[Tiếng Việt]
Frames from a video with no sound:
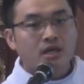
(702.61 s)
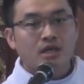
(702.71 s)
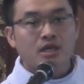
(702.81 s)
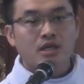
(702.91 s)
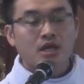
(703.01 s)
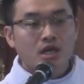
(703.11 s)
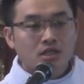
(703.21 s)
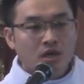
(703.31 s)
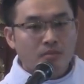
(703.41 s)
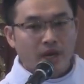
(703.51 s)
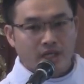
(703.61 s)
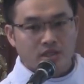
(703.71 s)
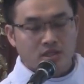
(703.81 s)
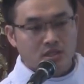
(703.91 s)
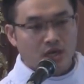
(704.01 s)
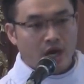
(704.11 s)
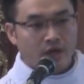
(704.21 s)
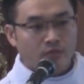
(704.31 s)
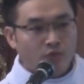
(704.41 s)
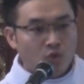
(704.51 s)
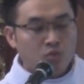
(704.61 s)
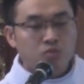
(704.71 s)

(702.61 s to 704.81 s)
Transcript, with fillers: đi nhưng mà cái sự hạnh phúc